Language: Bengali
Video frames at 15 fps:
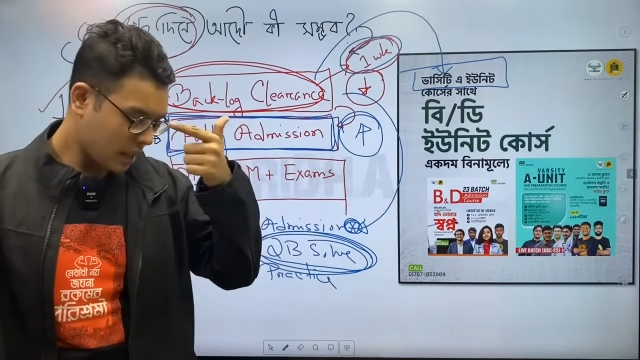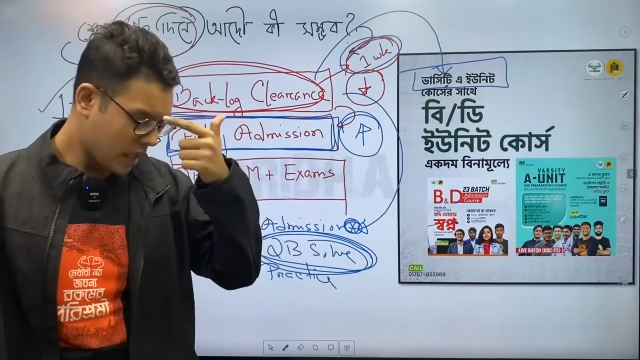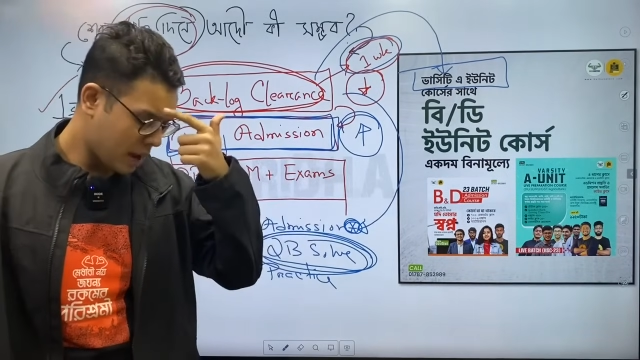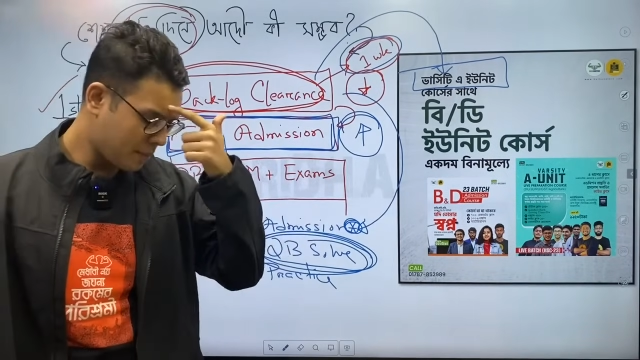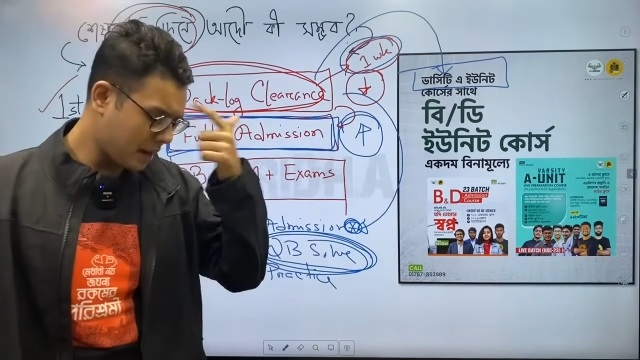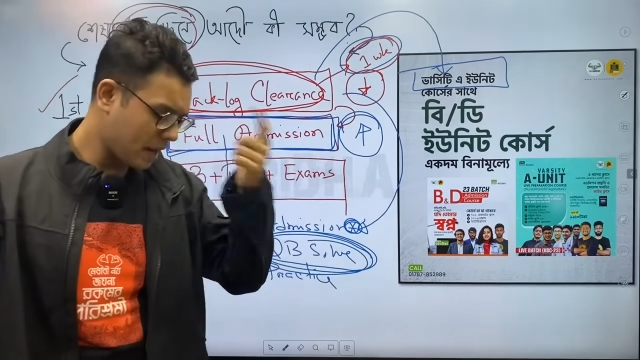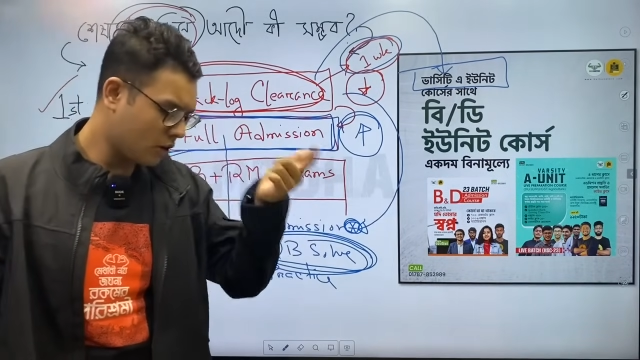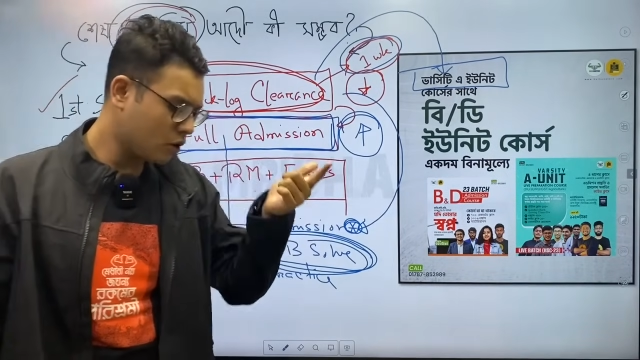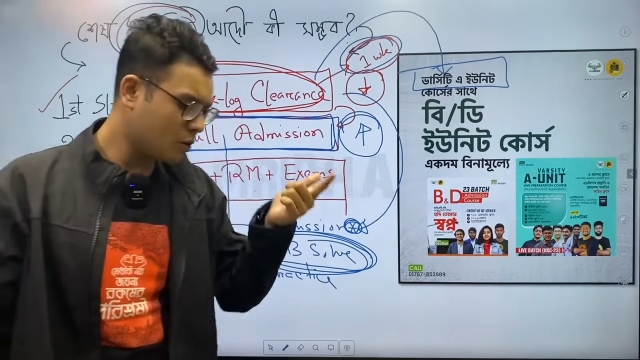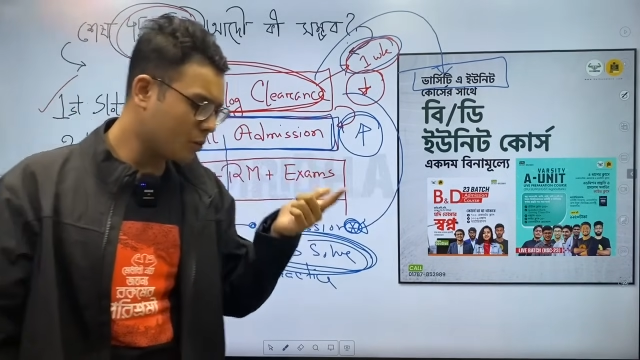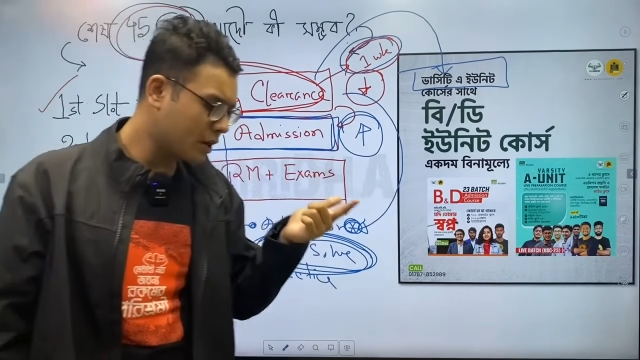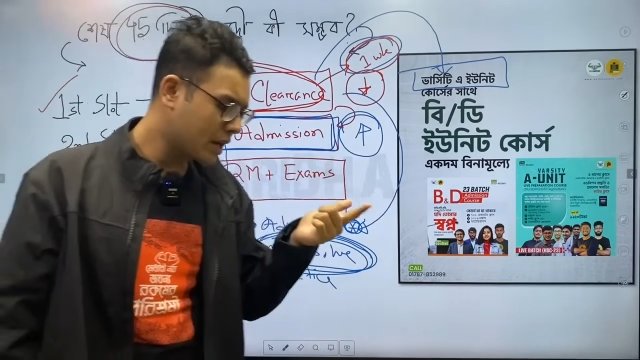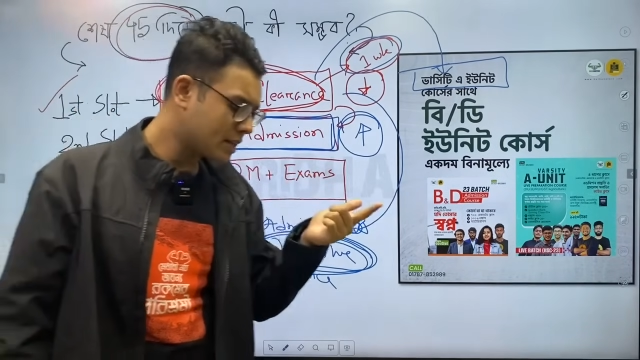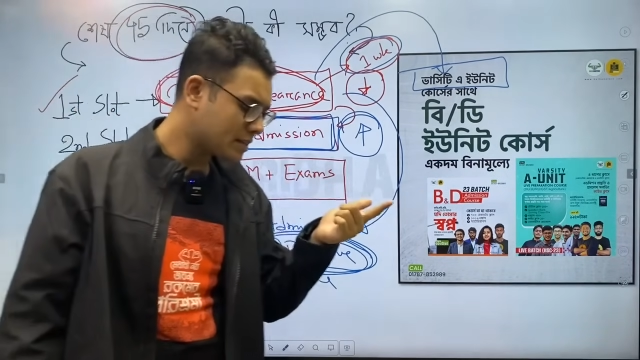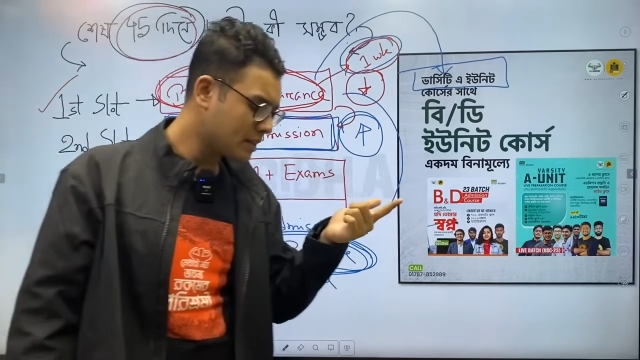আমার এখনও
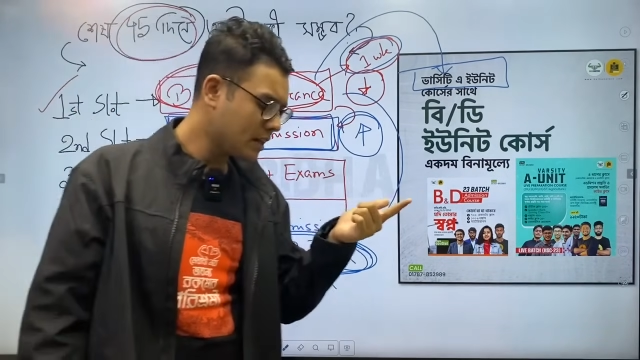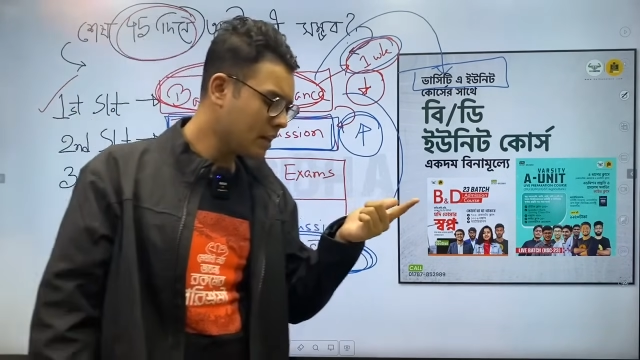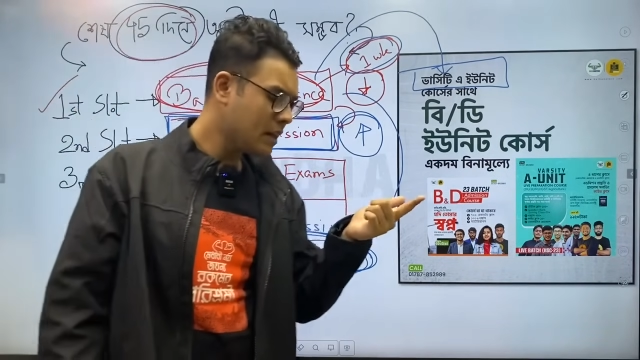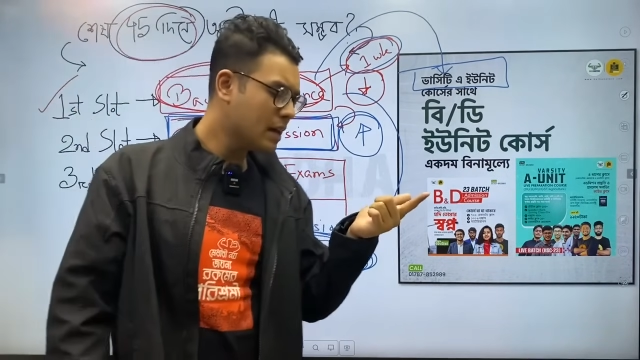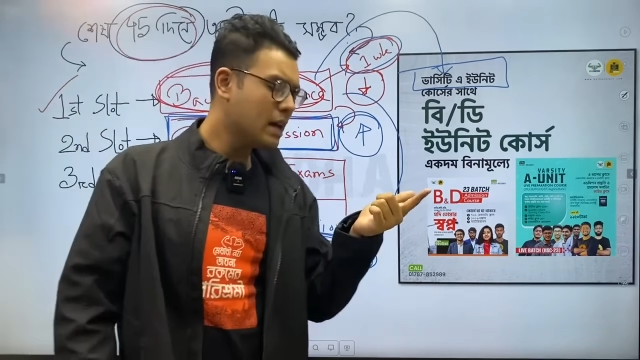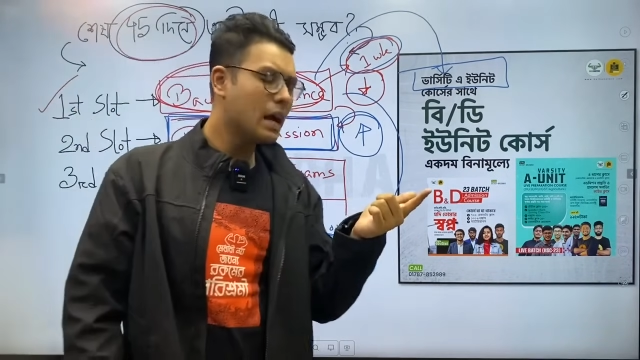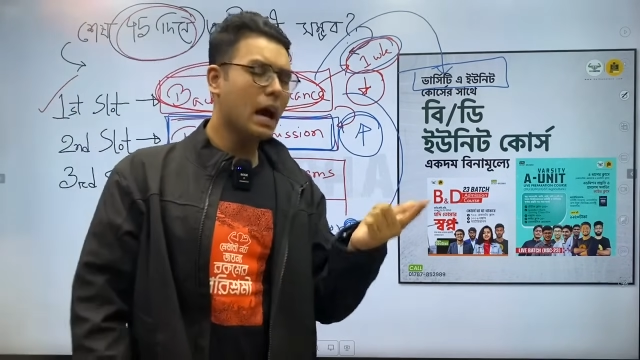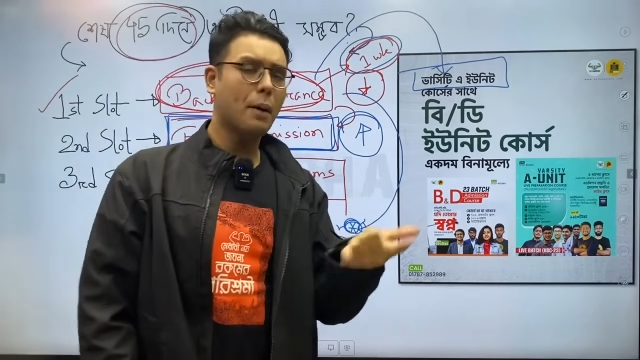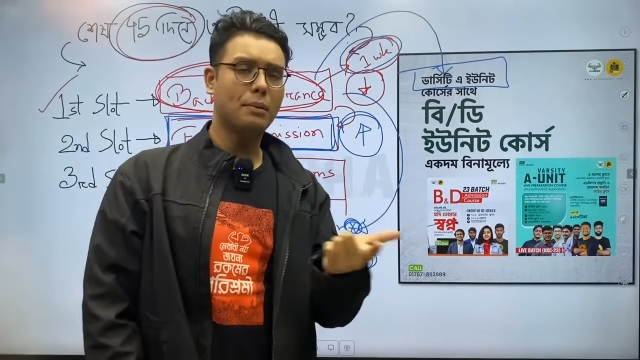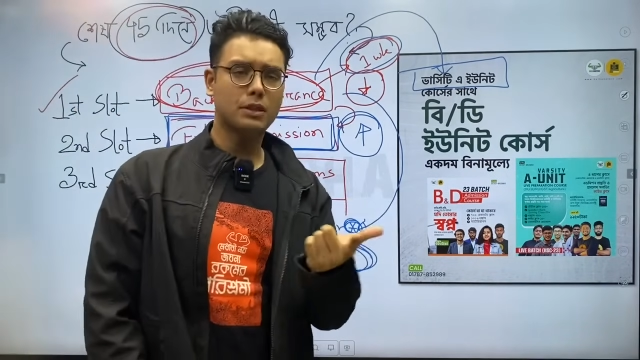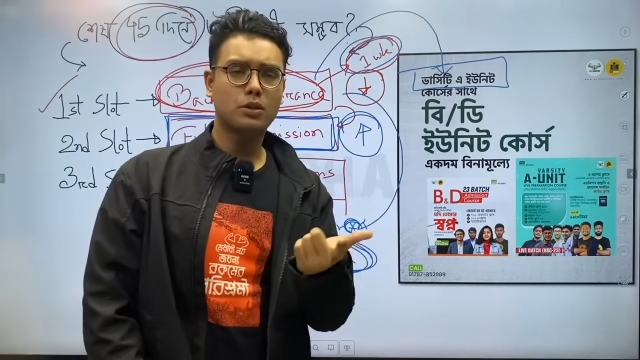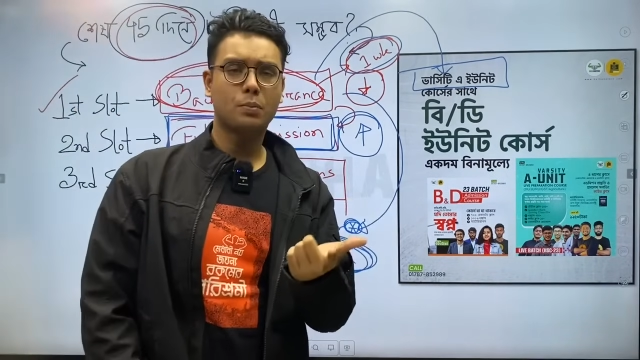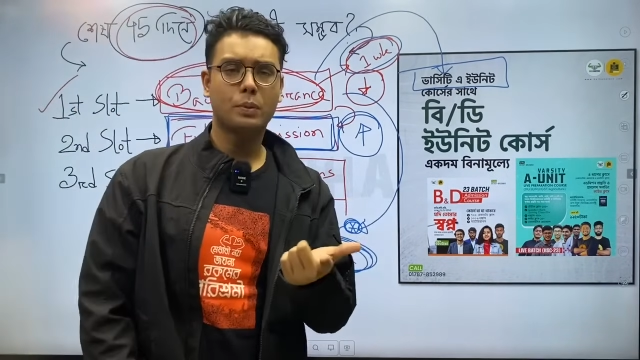মনে আছে আমি যেহেতু